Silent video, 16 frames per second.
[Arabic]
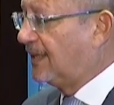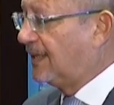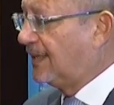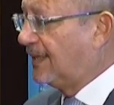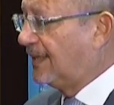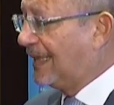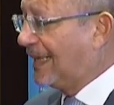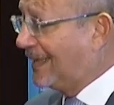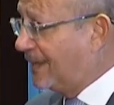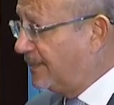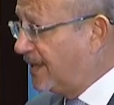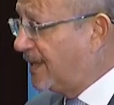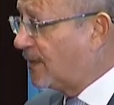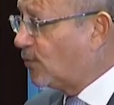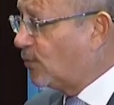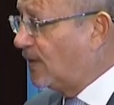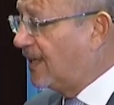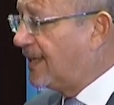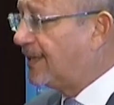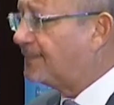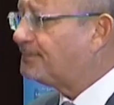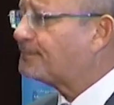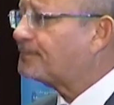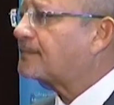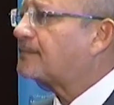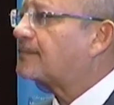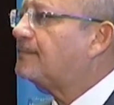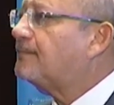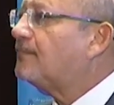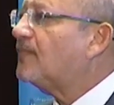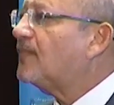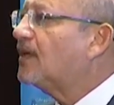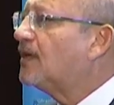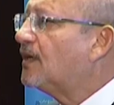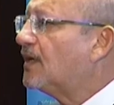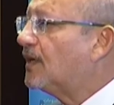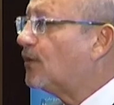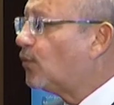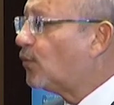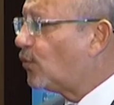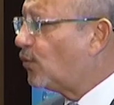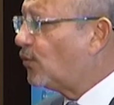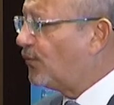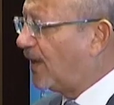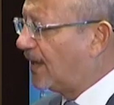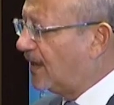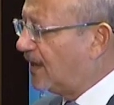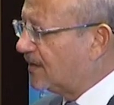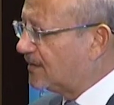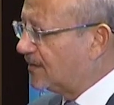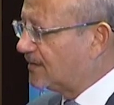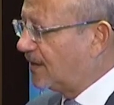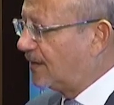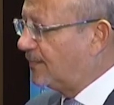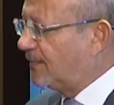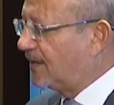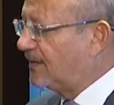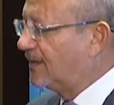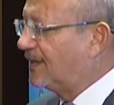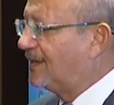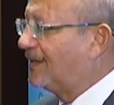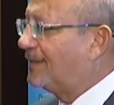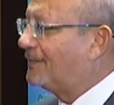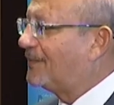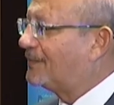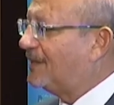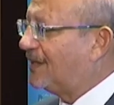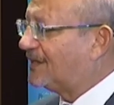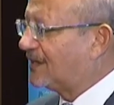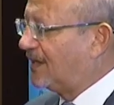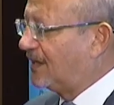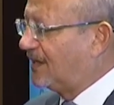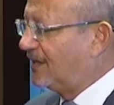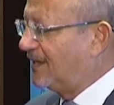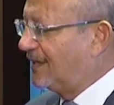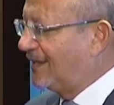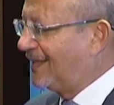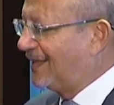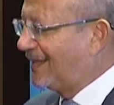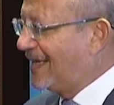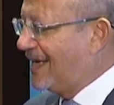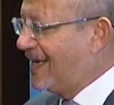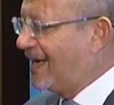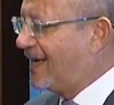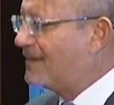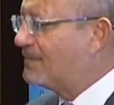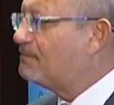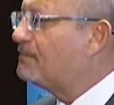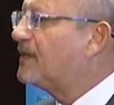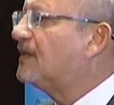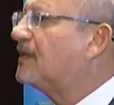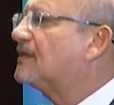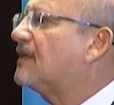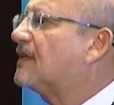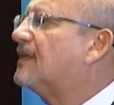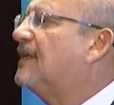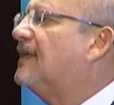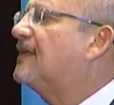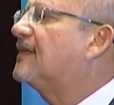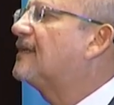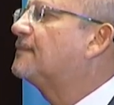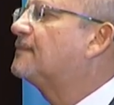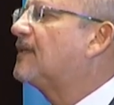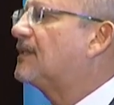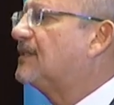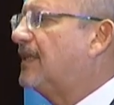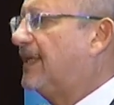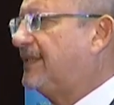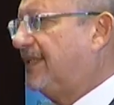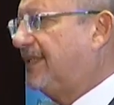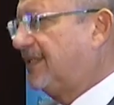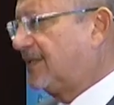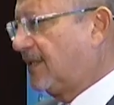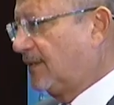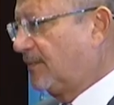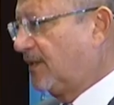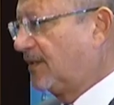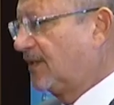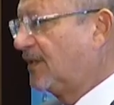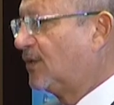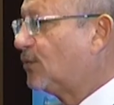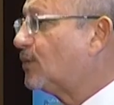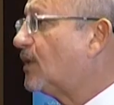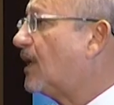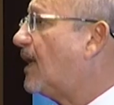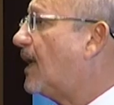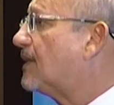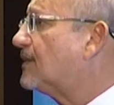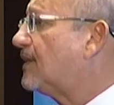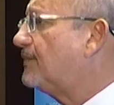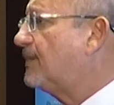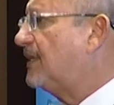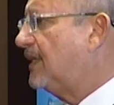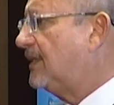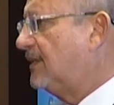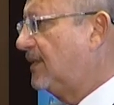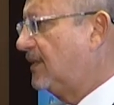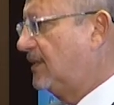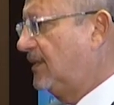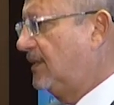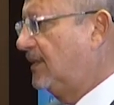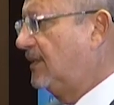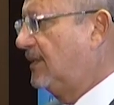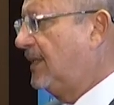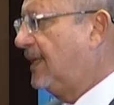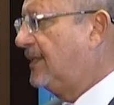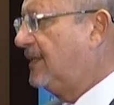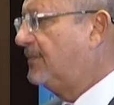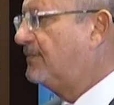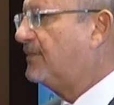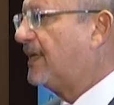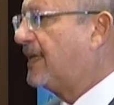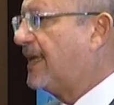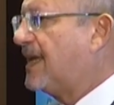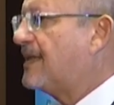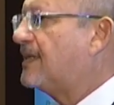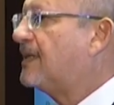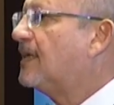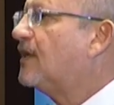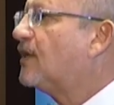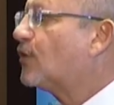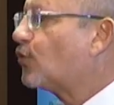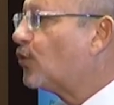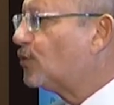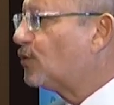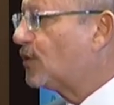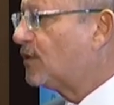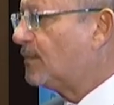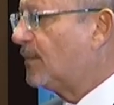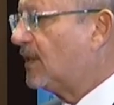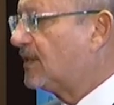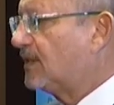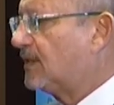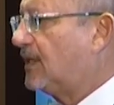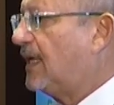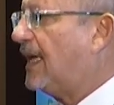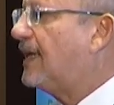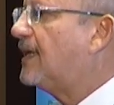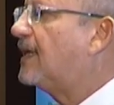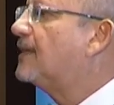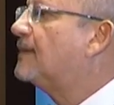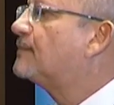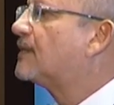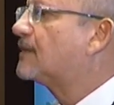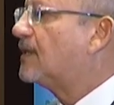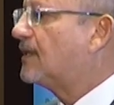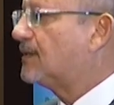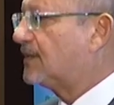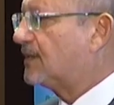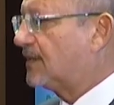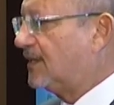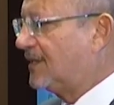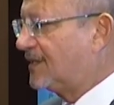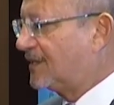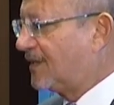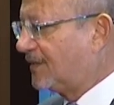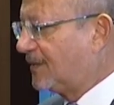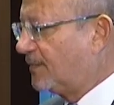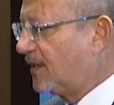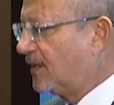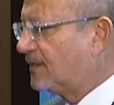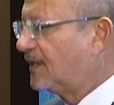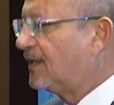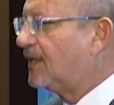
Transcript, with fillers: العالميه كلها الوقوف على ارض صلبه لما بتحصل جائحه بنقدر ان احنا نمتص هذه الصدمات وده اللي حصل في الاحتياطي يعني فكان قدره مصر على امتصاص الصدمات